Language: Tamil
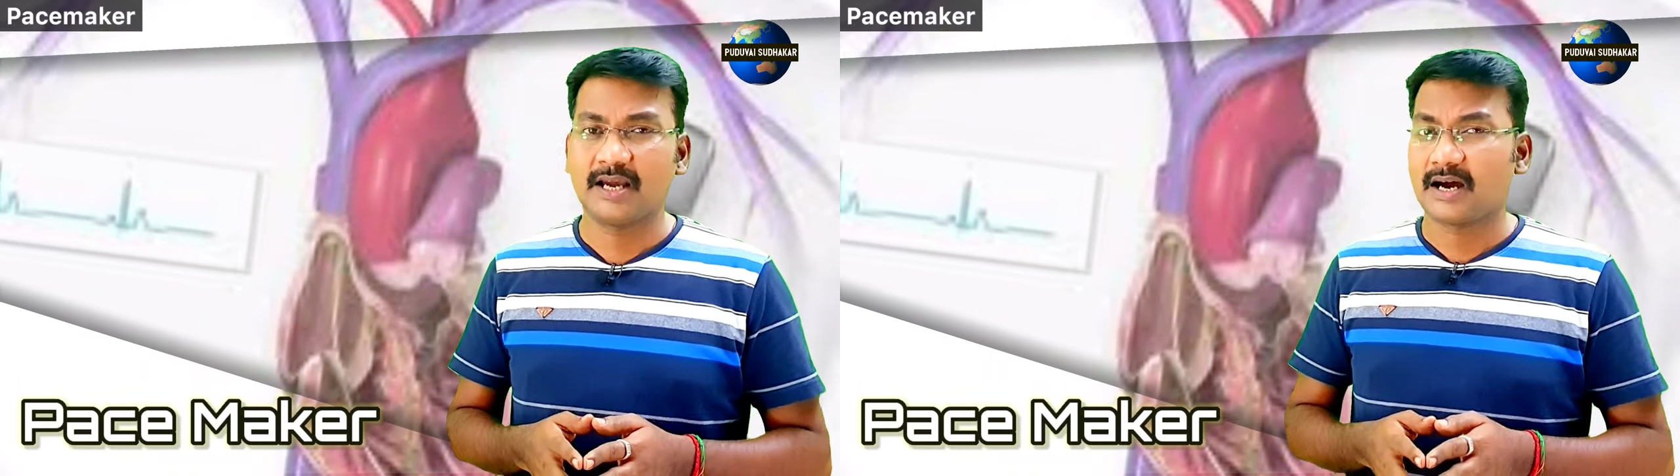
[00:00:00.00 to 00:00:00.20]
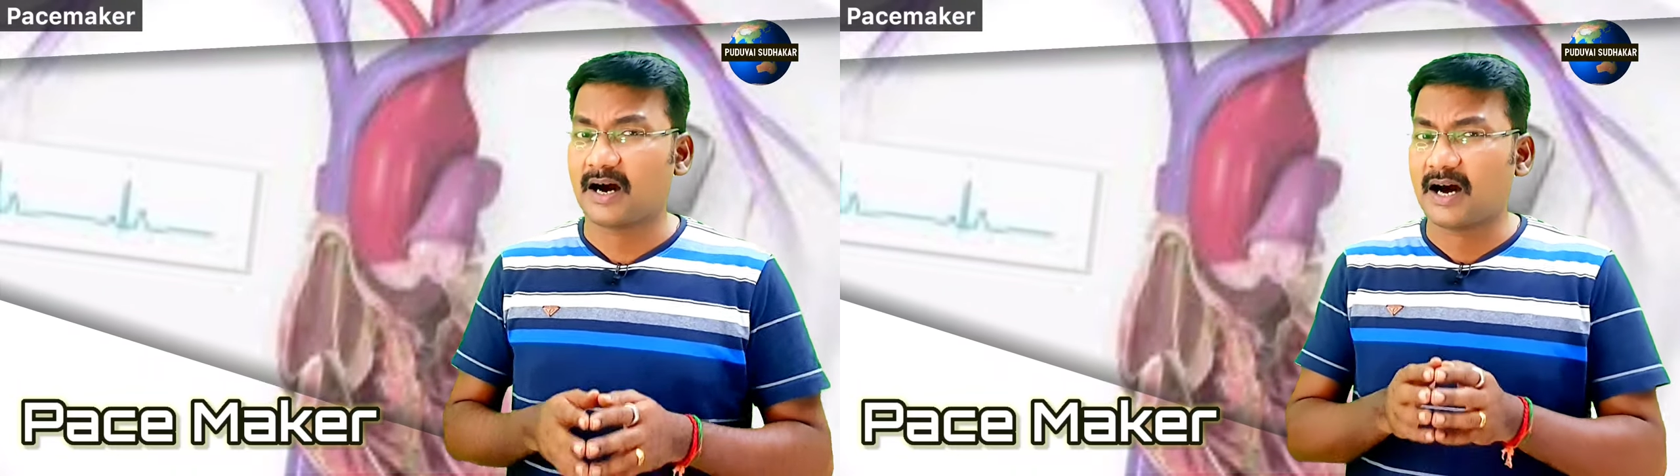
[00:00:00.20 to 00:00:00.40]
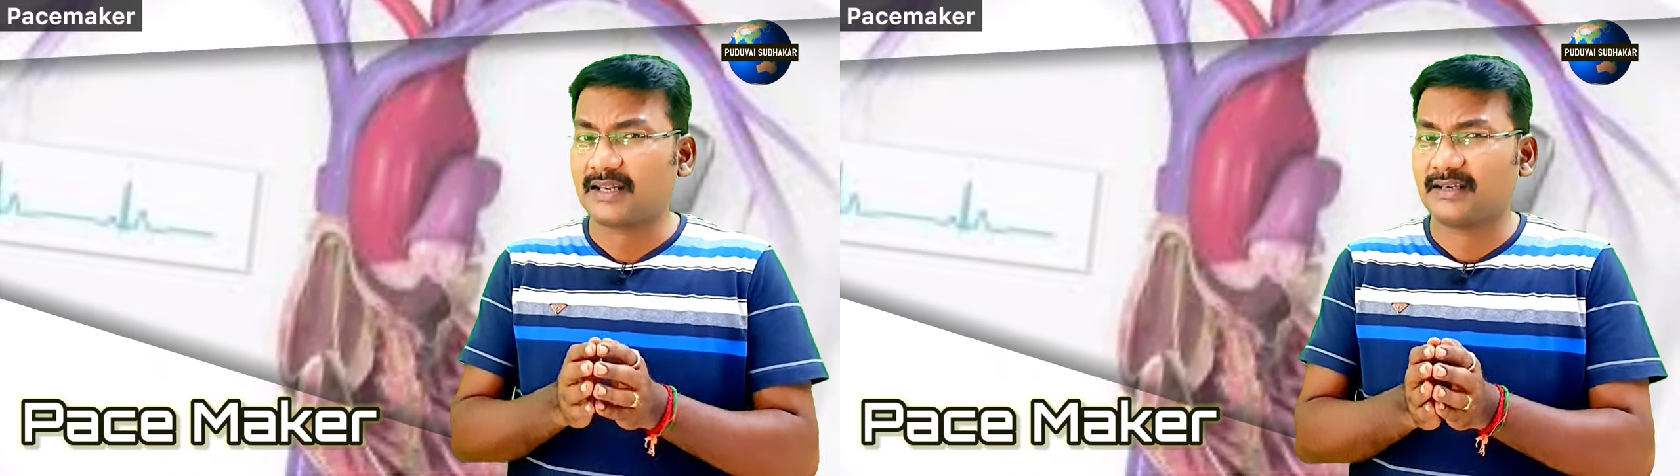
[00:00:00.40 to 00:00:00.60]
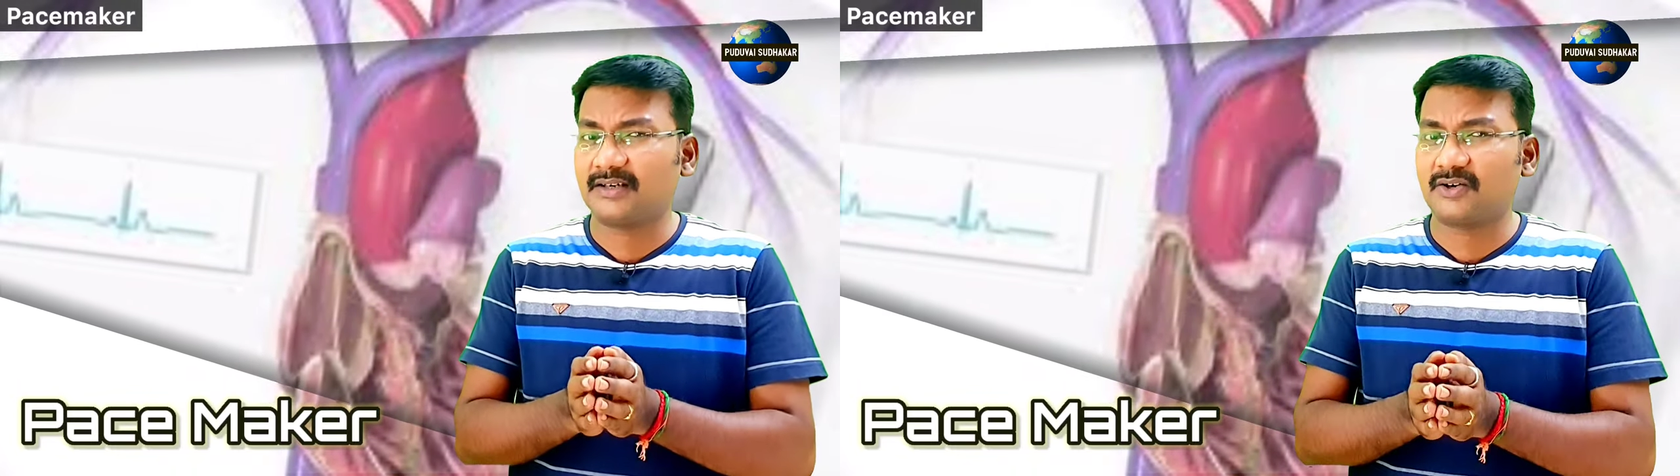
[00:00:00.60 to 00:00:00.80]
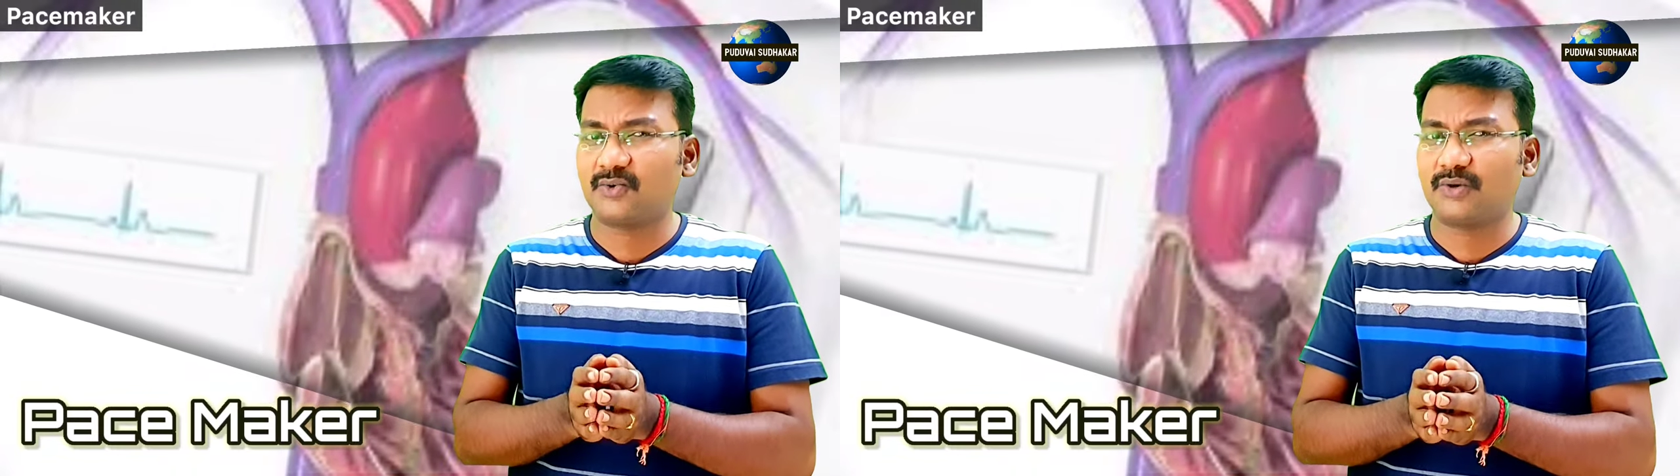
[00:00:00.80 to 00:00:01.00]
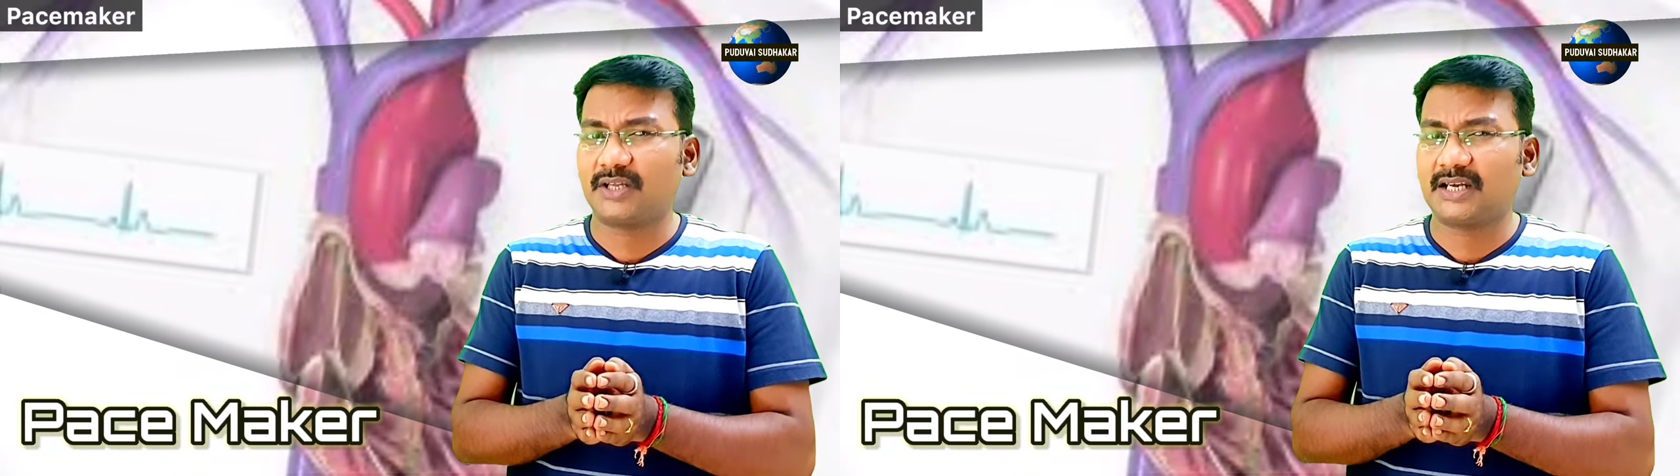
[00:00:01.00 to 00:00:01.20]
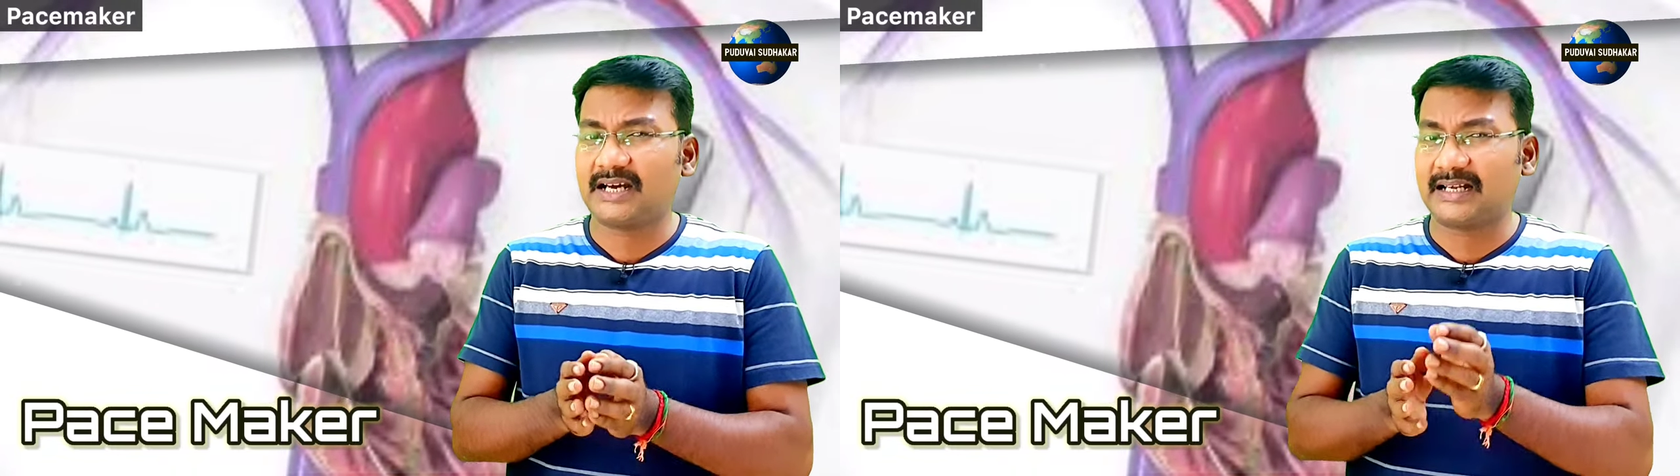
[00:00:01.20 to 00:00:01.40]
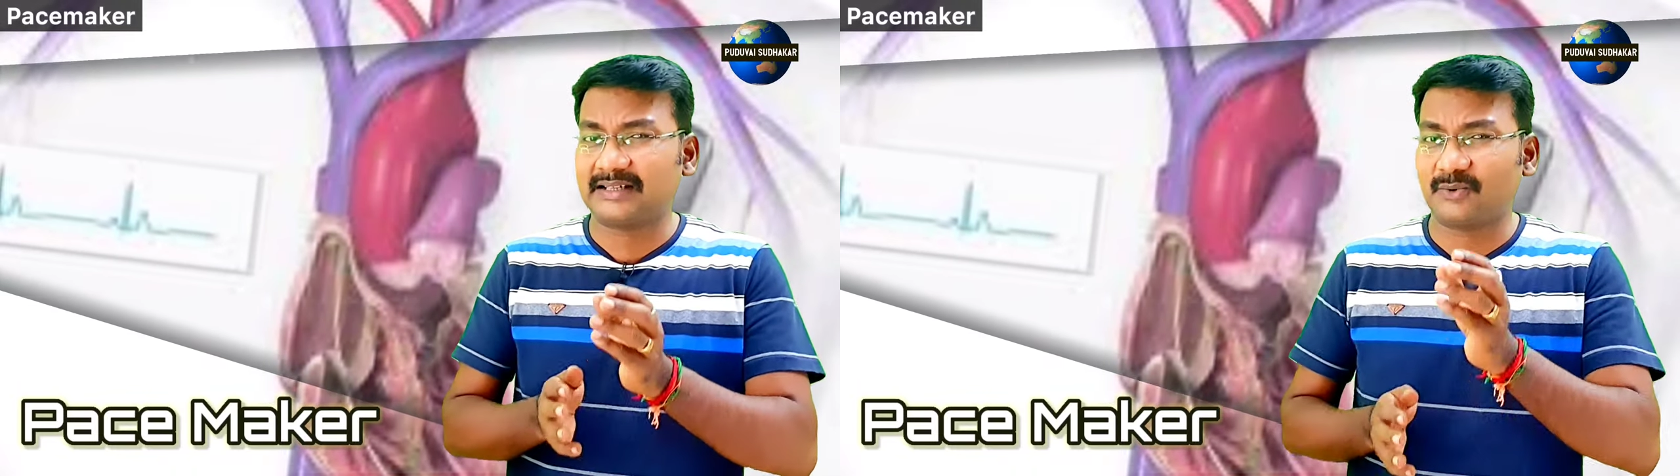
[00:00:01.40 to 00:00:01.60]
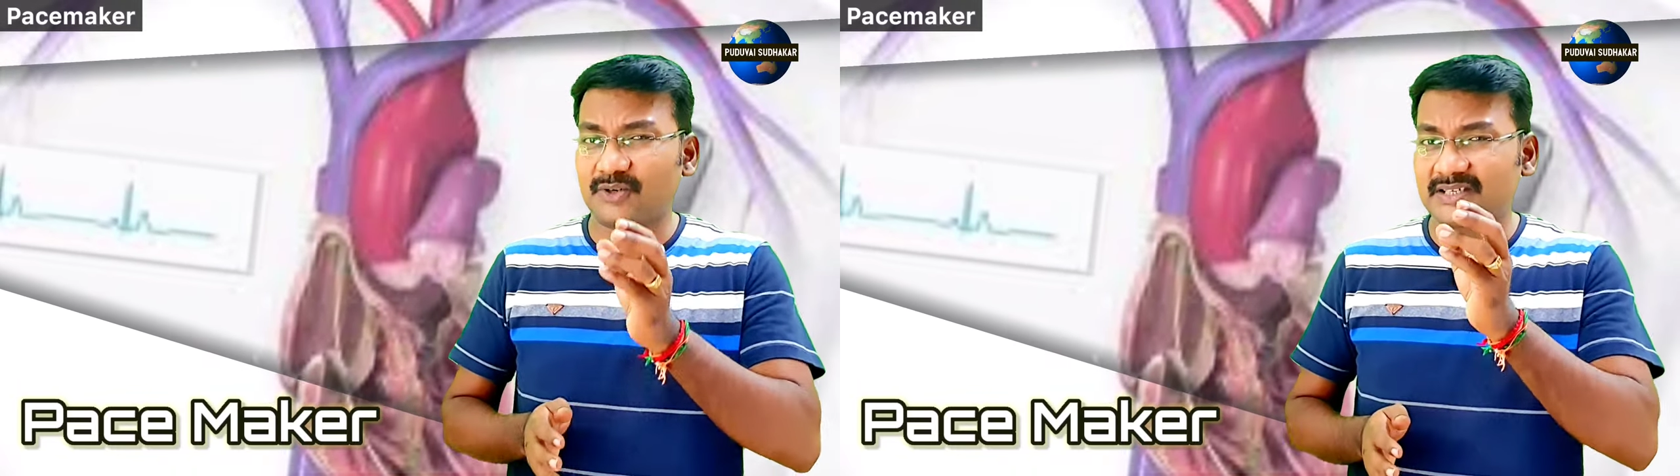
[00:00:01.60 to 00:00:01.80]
ஹார்ட்டில் இருக்கக்கூடிய அந்த ஒரு